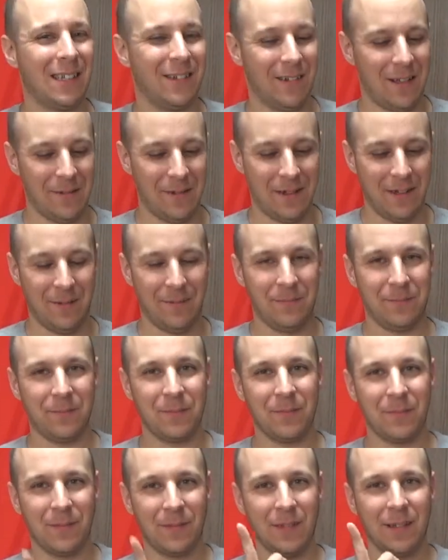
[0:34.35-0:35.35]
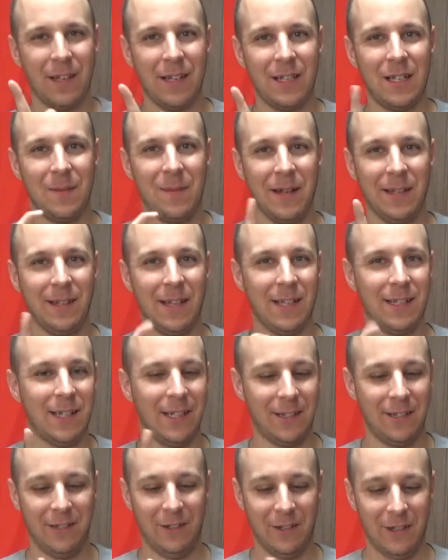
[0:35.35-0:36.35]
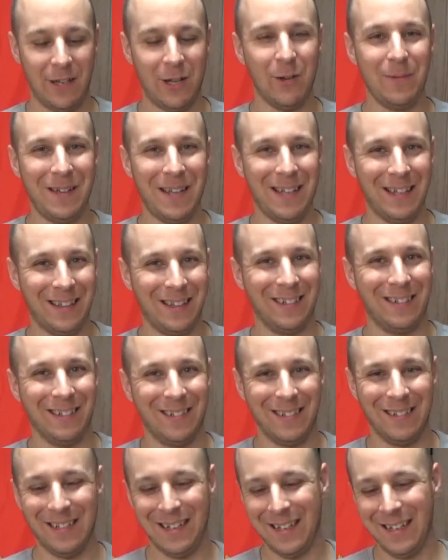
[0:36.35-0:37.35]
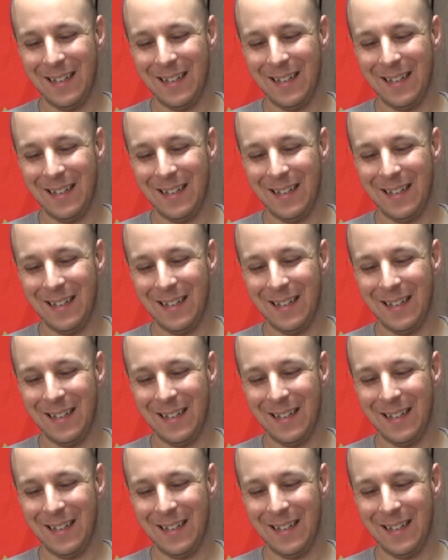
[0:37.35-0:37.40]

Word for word: 例えば一番大切な指と